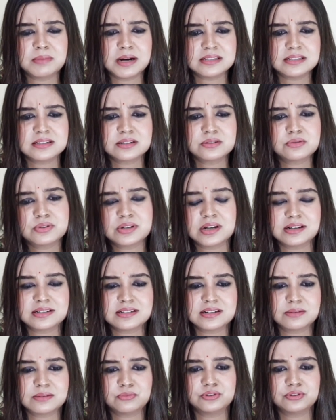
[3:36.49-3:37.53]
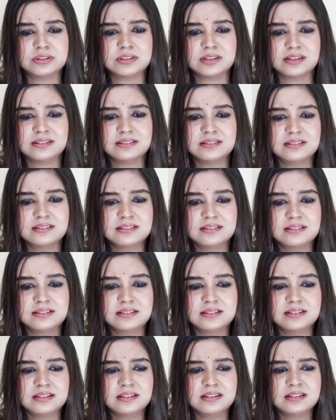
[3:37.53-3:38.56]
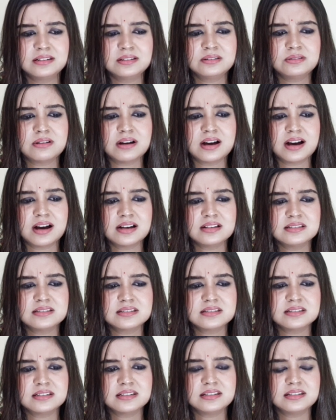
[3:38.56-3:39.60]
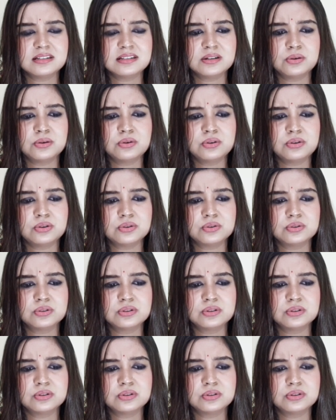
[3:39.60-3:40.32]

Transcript: বাজার করে একটার মধ্যেই কিন্তু আজ যে কী হলো